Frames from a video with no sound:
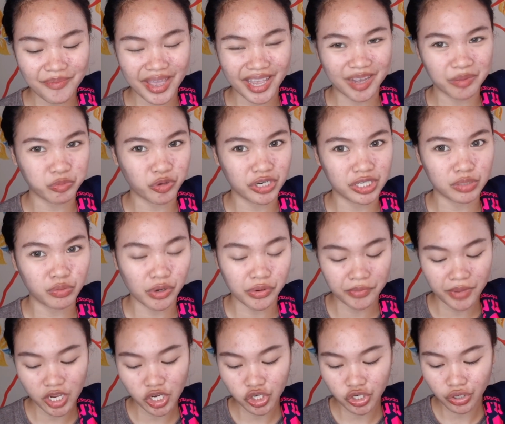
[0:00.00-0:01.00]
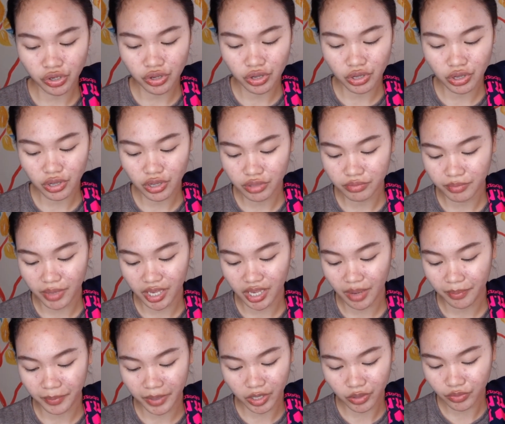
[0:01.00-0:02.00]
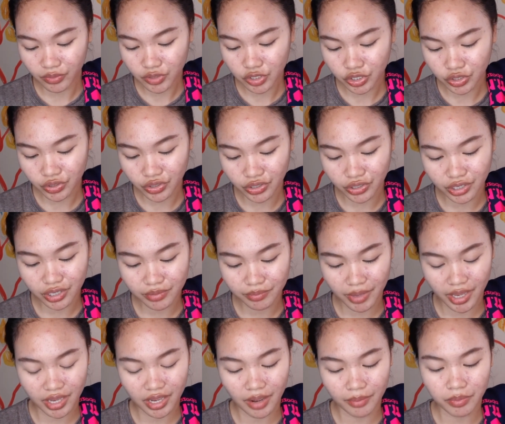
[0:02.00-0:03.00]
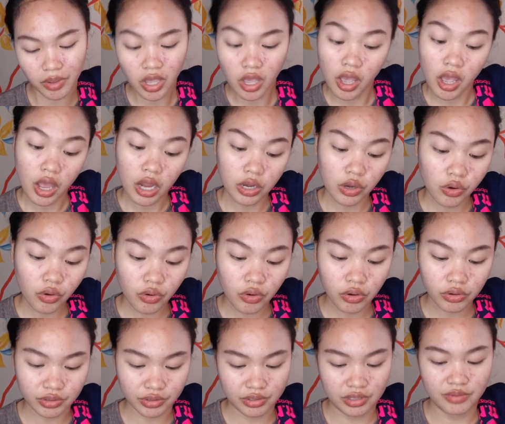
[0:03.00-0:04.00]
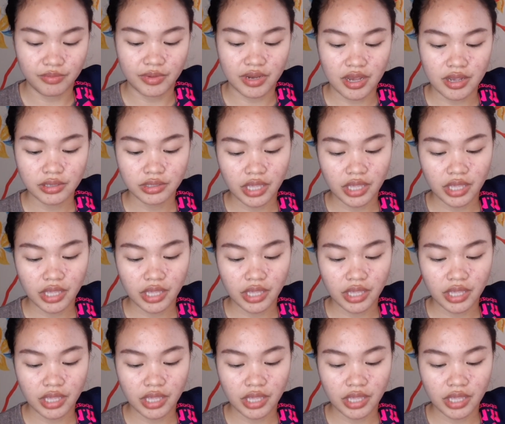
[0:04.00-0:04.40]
Makeup transformation, makeup illusion, makeup look. Oh, ba diba?